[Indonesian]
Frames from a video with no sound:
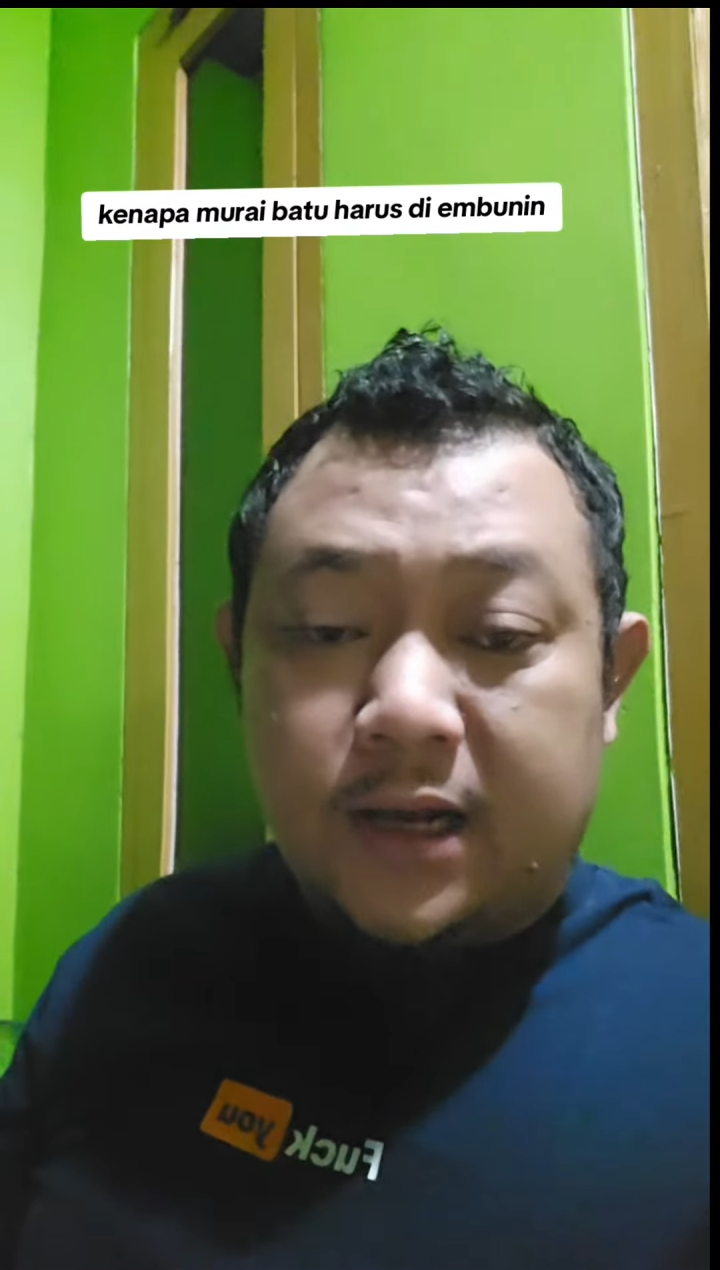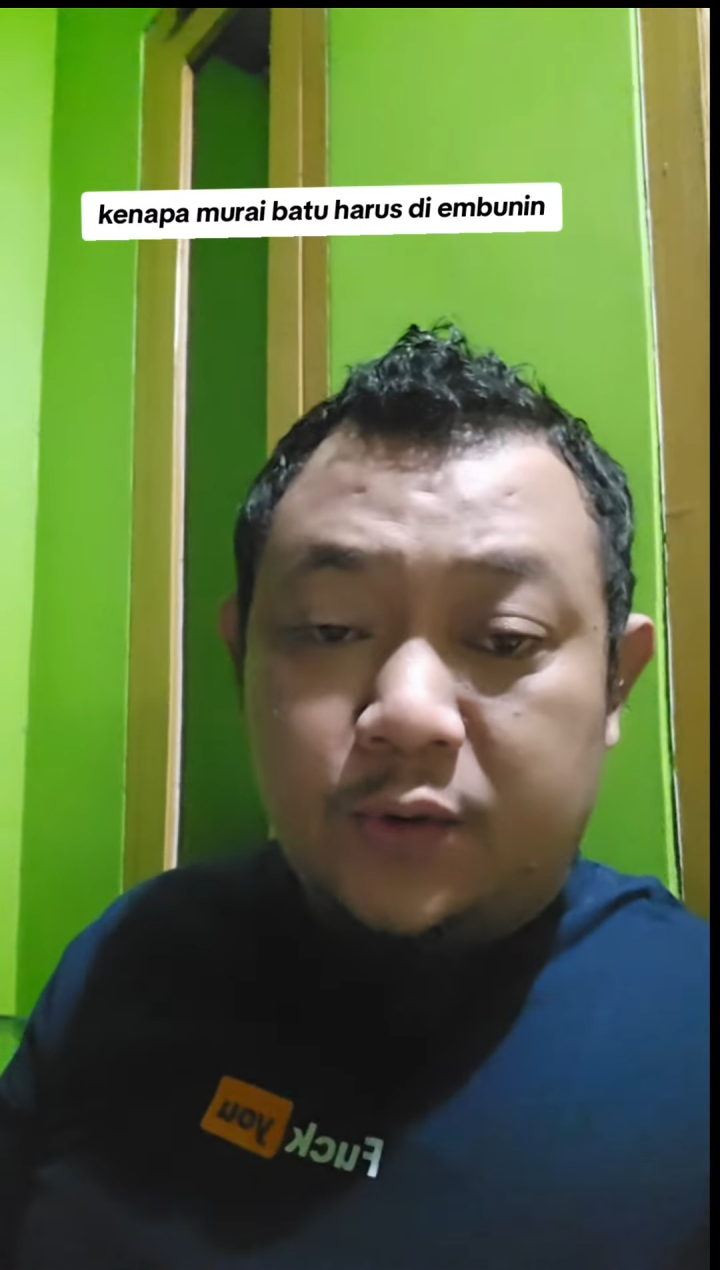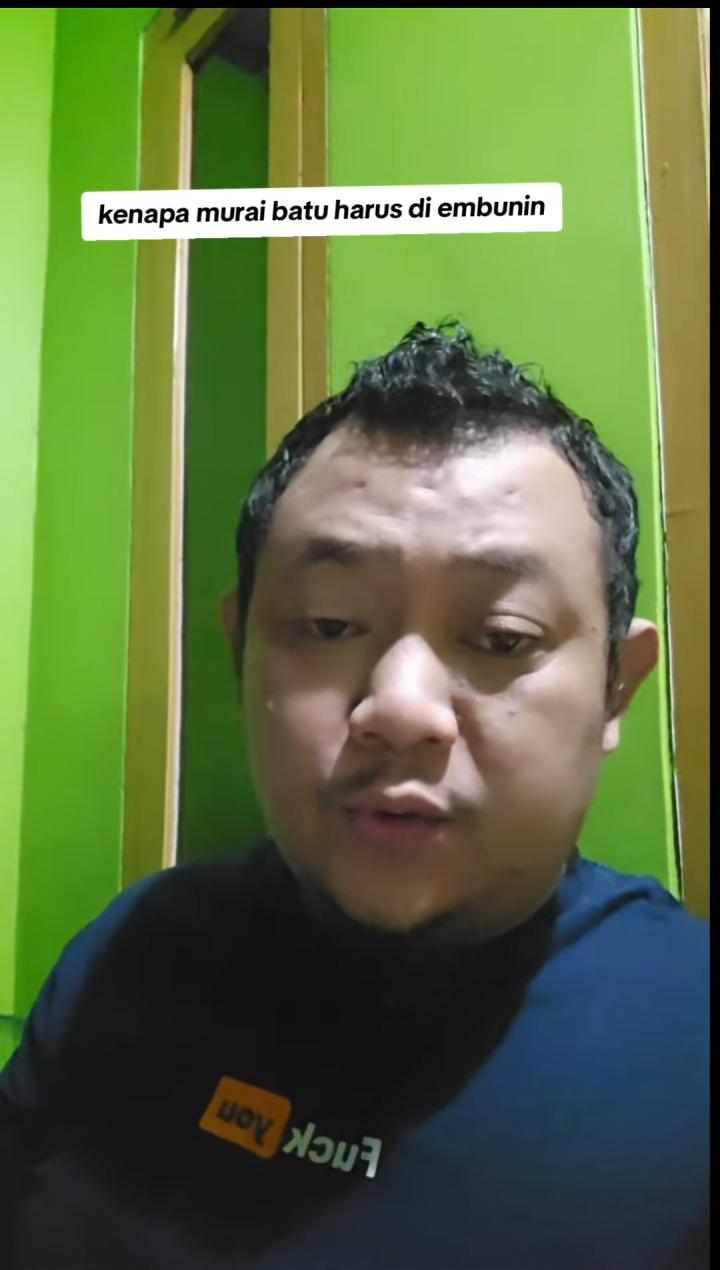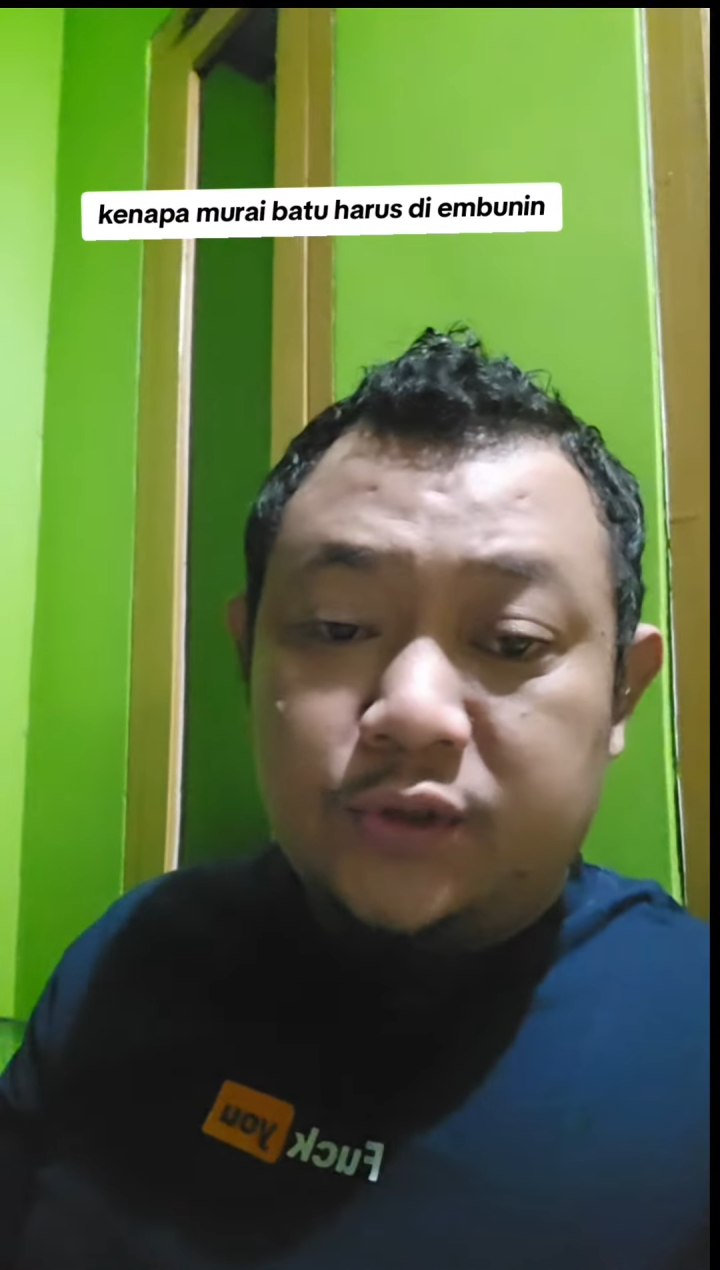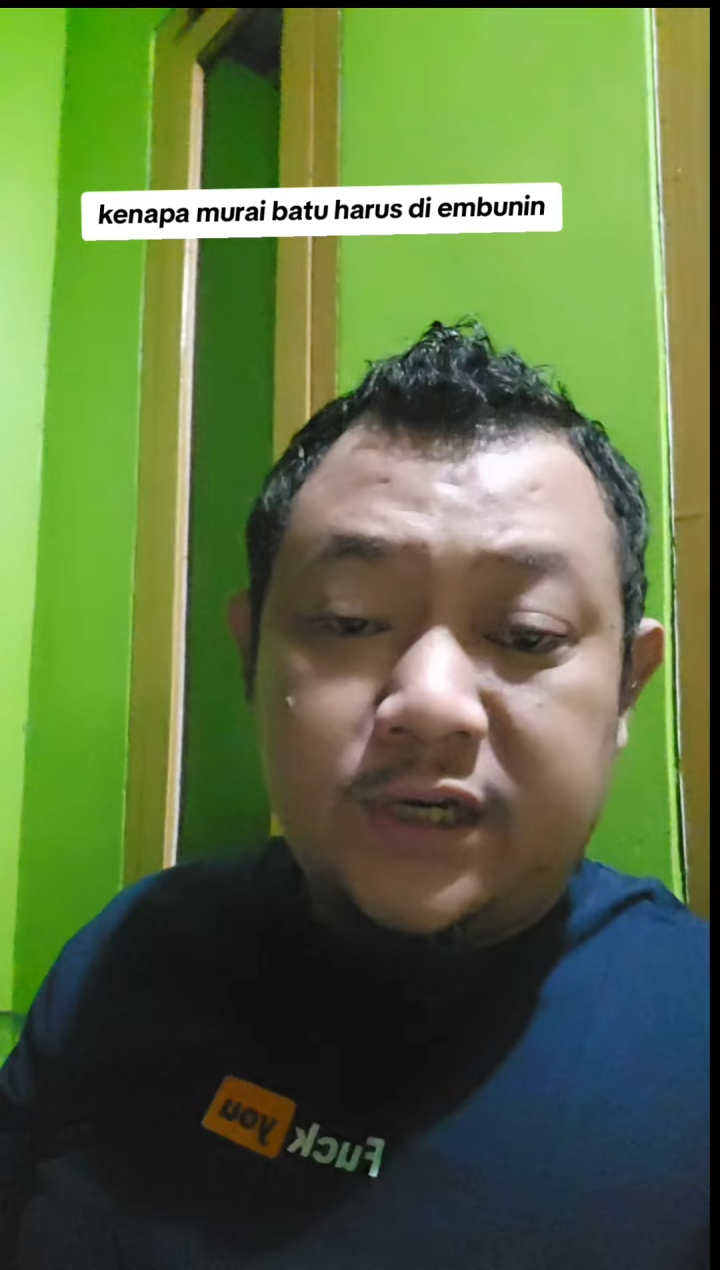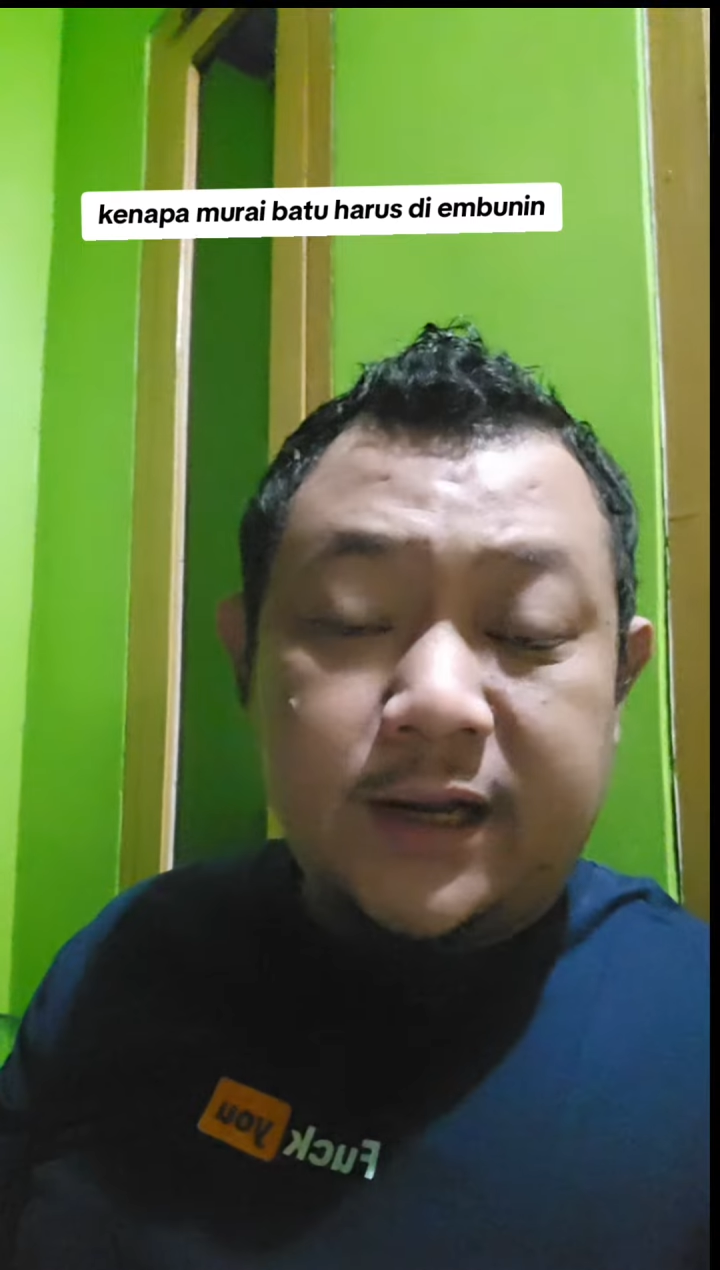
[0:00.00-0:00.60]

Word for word: harus